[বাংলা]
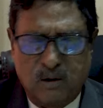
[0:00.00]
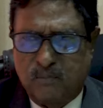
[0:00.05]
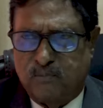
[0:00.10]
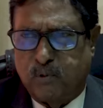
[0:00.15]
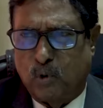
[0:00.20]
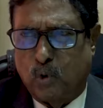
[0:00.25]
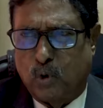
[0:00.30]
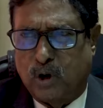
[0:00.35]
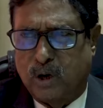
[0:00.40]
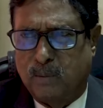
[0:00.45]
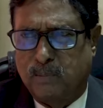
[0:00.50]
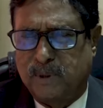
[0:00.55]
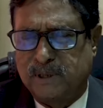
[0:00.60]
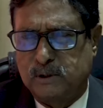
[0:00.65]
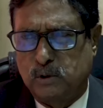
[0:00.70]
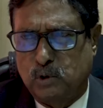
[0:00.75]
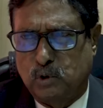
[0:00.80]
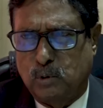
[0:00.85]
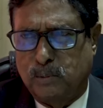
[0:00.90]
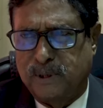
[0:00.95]
ফ্লোরের মাঝে
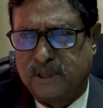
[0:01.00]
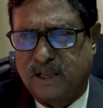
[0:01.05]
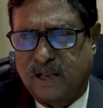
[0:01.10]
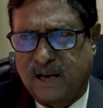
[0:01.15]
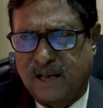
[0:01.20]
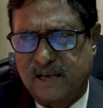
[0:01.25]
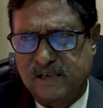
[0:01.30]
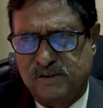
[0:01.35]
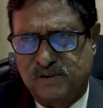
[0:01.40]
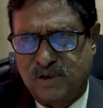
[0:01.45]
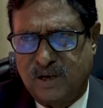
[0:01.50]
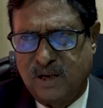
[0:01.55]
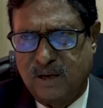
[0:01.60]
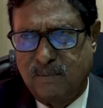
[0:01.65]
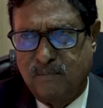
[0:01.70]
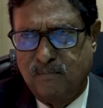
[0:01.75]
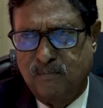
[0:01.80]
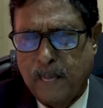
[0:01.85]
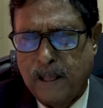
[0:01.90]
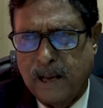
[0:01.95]
অথবা দাঁড়ায় ছিলাম
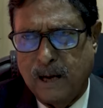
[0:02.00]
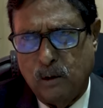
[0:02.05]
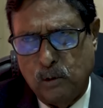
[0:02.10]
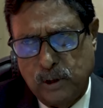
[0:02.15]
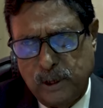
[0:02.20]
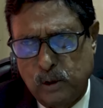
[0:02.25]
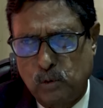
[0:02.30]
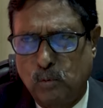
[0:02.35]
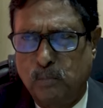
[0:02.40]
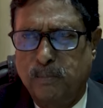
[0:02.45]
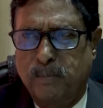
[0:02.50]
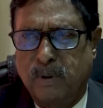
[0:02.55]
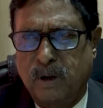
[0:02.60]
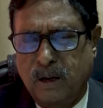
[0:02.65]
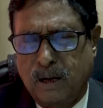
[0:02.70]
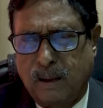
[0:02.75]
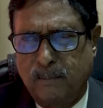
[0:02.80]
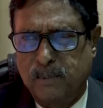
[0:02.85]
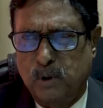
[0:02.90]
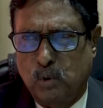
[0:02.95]
কারণ এই রুম
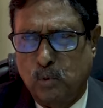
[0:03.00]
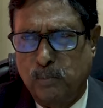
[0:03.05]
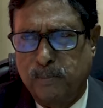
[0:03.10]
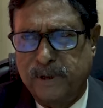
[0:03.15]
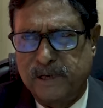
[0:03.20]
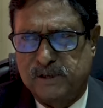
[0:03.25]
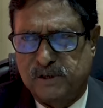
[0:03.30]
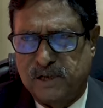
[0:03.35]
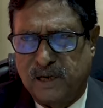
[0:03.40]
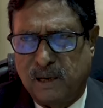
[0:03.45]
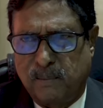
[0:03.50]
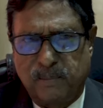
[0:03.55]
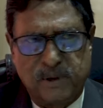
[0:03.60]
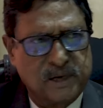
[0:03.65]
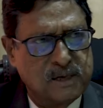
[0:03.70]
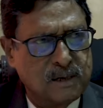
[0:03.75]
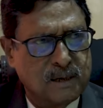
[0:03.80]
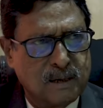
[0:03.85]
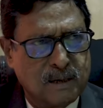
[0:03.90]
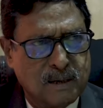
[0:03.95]
আমি রুমমেট ছিলাম
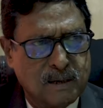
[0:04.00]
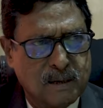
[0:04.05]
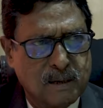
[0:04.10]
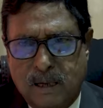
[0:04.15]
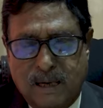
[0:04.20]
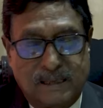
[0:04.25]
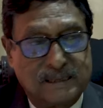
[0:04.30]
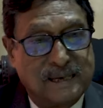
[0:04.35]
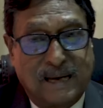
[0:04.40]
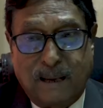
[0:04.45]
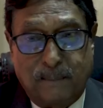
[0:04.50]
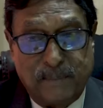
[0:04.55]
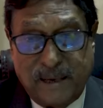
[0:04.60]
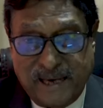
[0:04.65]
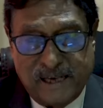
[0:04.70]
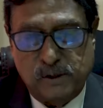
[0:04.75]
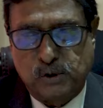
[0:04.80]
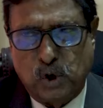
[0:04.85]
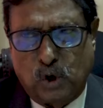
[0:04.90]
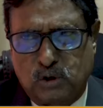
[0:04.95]
এটার কাজে আমি
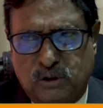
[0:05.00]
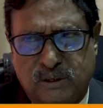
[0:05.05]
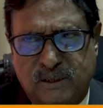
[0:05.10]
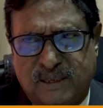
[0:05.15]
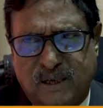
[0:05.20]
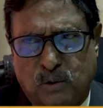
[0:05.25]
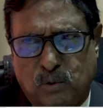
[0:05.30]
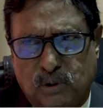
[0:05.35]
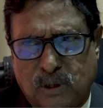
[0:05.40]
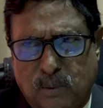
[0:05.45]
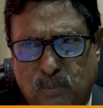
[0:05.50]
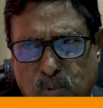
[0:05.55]
এই শক্তিতে কথা